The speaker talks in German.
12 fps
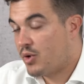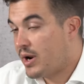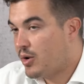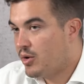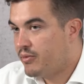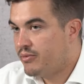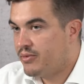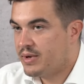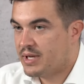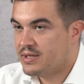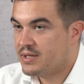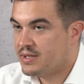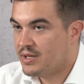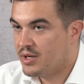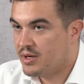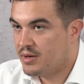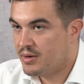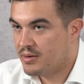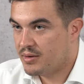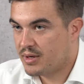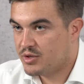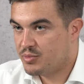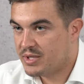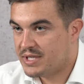Runoff, das ist eine,
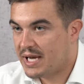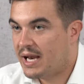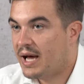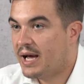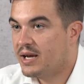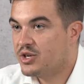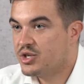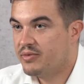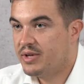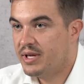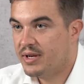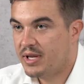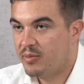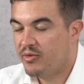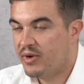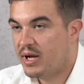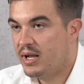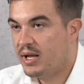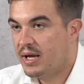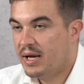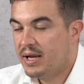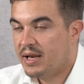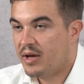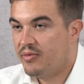ganz spezielle Eigenschaft hier in dem Fall.
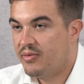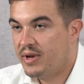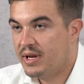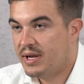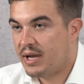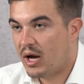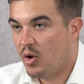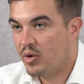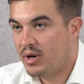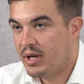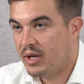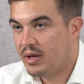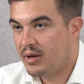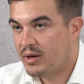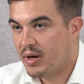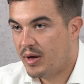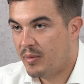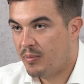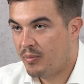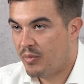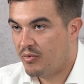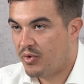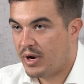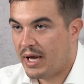Der findet auch nicht
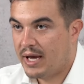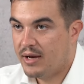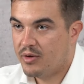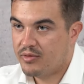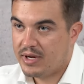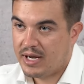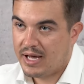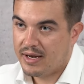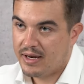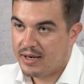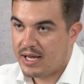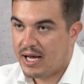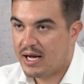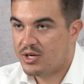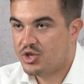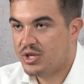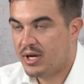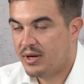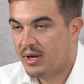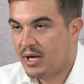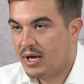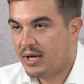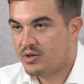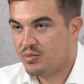ähm, von einem auf den anderen Tag statt,
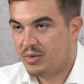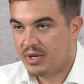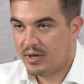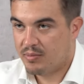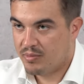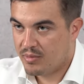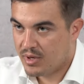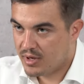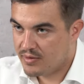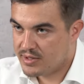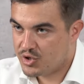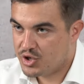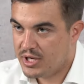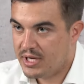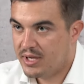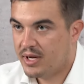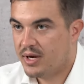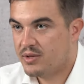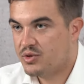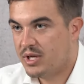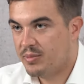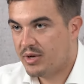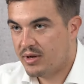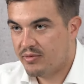also mit einem gewissen Stichtag, zu
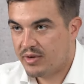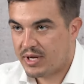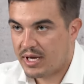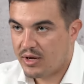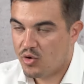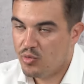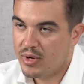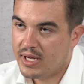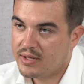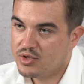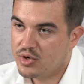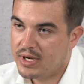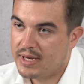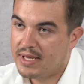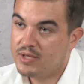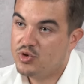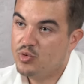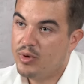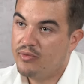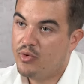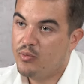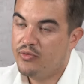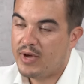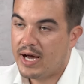dem dann die Verträge übergehen, sondern der ist über
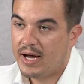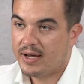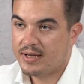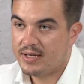fünf Jahre